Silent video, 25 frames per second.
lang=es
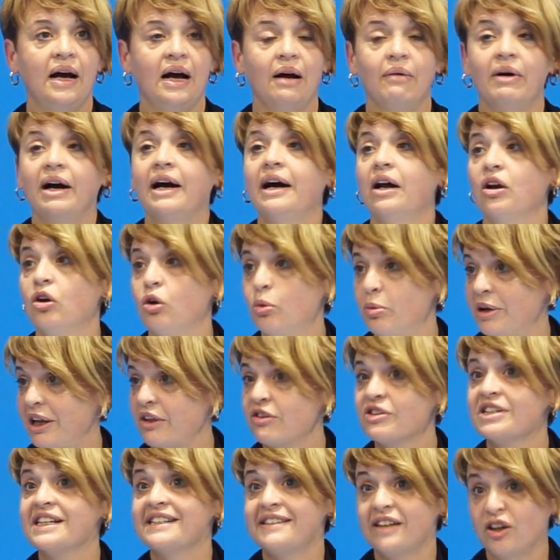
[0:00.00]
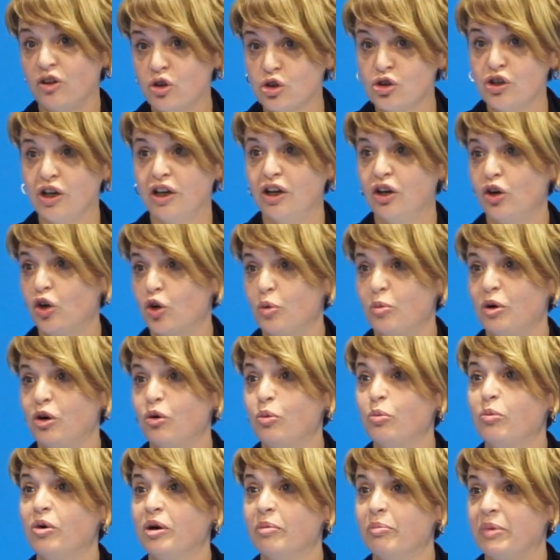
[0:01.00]
a bajar los brazos hasta conseguirlo como
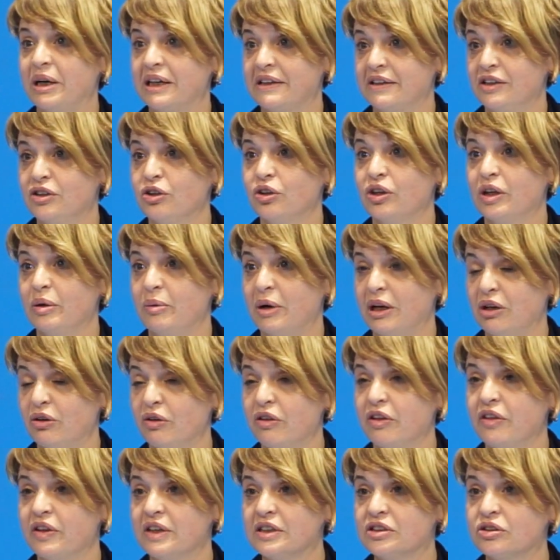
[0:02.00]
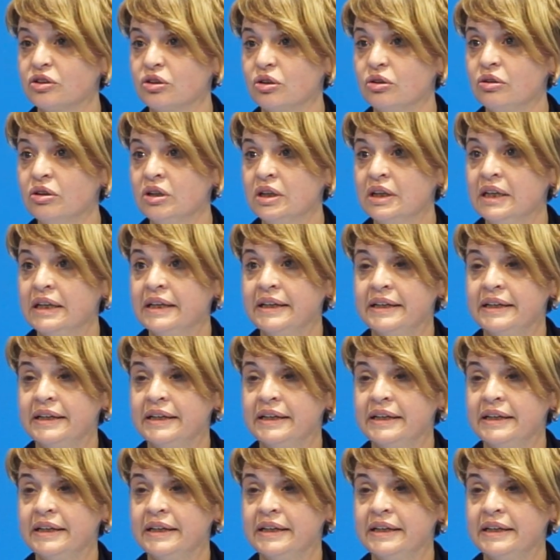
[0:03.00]
en un buen partido de baloncesto